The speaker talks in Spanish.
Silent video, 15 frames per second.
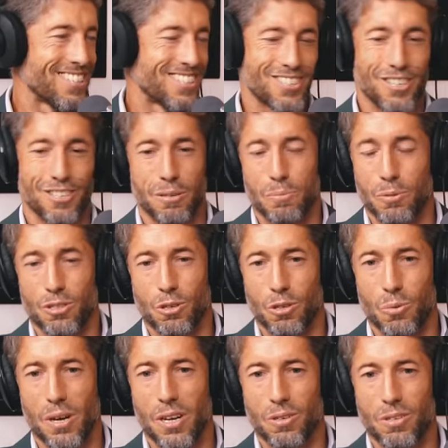Entonces, pues esto
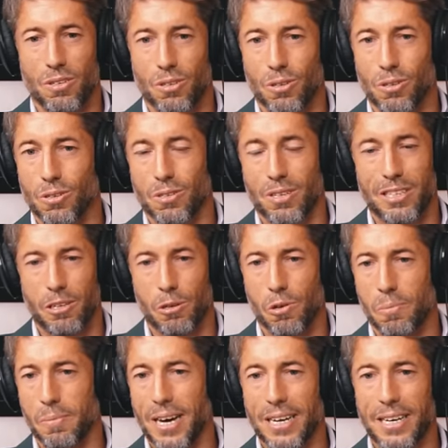igual, ¿no? El toro, la
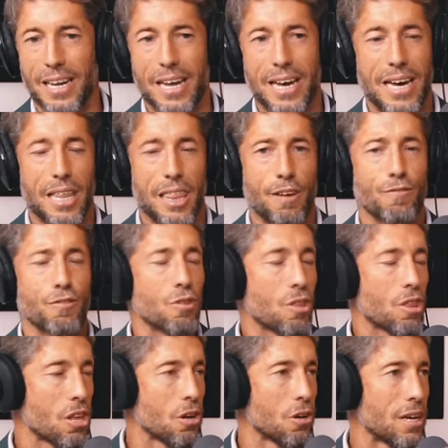tauromaquia, la caza
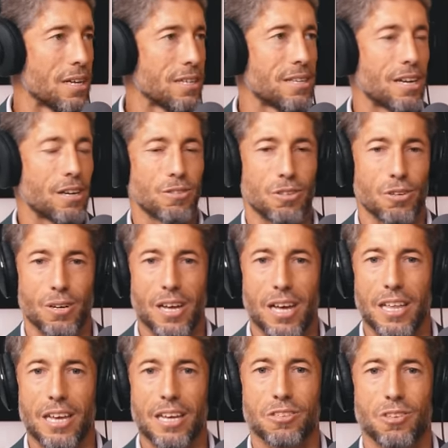funciona, está
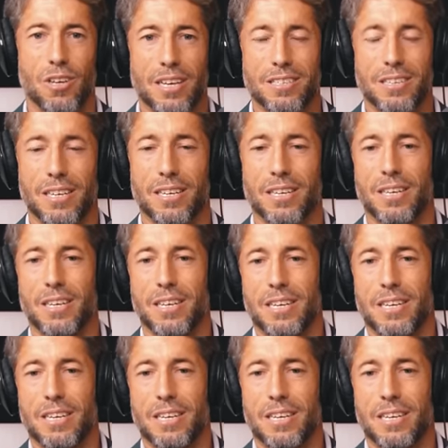controlada, o sea, se hace